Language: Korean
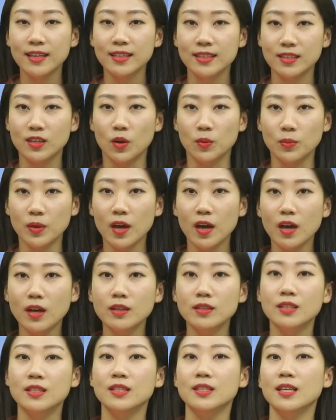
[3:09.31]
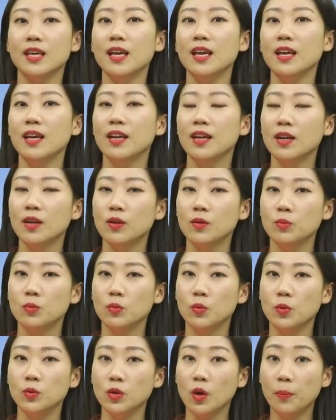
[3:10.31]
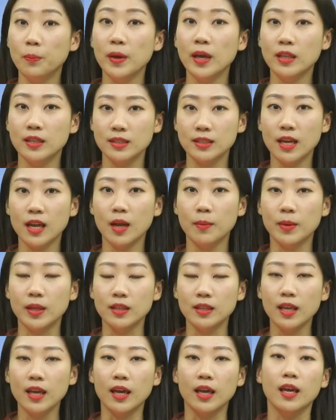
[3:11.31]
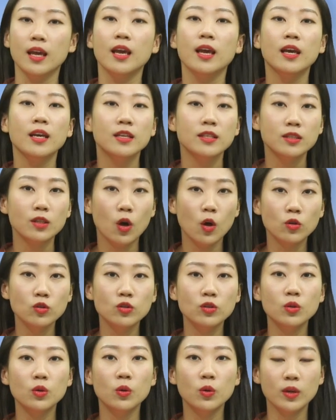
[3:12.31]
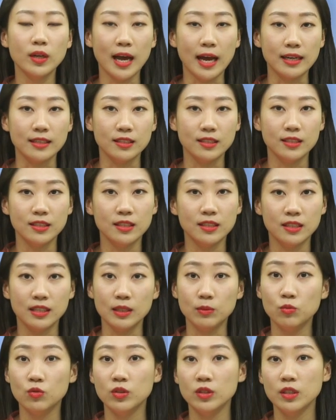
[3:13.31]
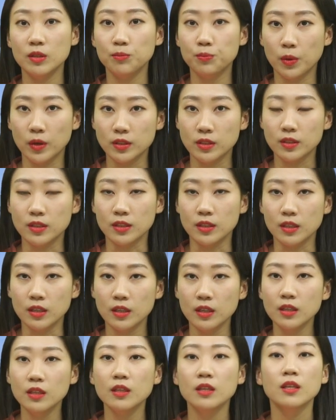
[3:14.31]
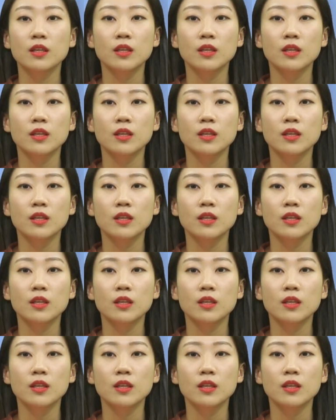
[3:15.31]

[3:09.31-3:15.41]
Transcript: 그러면 이제 뭐 옆에 있는 사람한테 서울로 가는 리무진 버스는